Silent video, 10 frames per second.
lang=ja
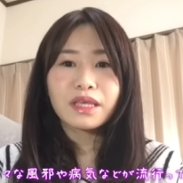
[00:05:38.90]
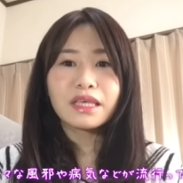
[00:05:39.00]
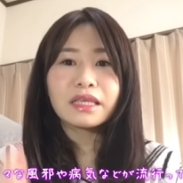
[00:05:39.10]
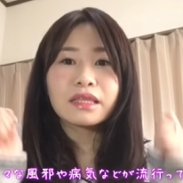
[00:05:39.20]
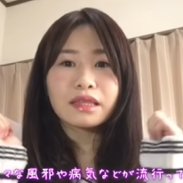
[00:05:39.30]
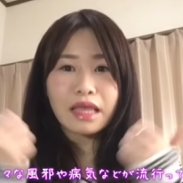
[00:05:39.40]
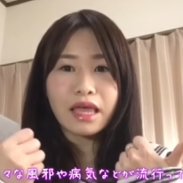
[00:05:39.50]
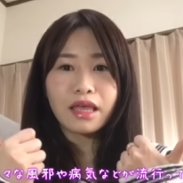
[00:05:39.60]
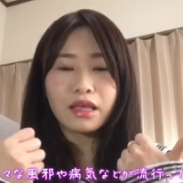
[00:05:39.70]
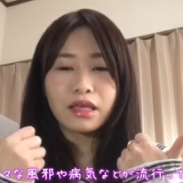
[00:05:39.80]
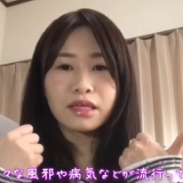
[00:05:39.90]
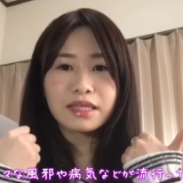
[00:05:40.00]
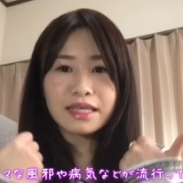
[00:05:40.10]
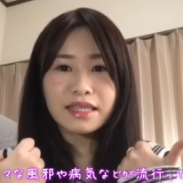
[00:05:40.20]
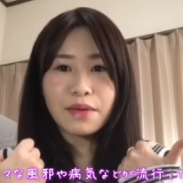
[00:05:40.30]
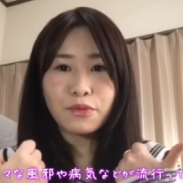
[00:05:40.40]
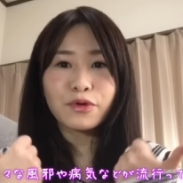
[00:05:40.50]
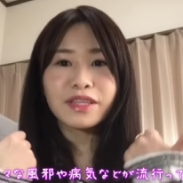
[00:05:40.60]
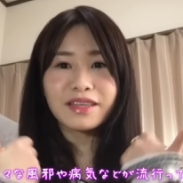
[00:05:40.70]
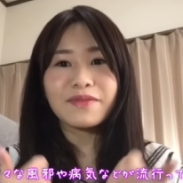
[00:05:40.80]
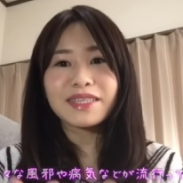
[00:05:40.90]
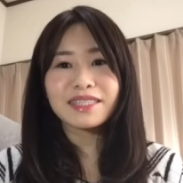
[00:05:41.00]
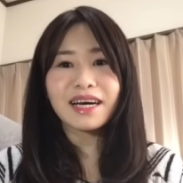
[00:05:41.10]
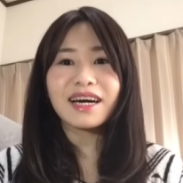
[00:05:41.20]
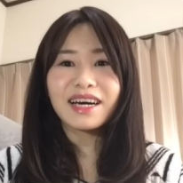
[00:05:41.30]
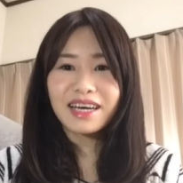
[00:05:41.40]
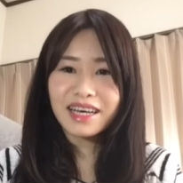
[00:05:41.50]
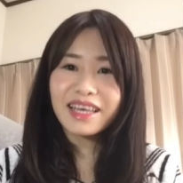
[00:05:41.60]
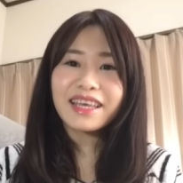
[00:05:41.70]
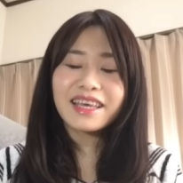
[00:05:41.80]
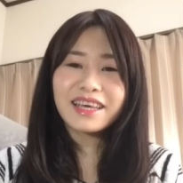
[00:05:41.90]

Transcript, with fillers: いいって先生も言ってました。はい。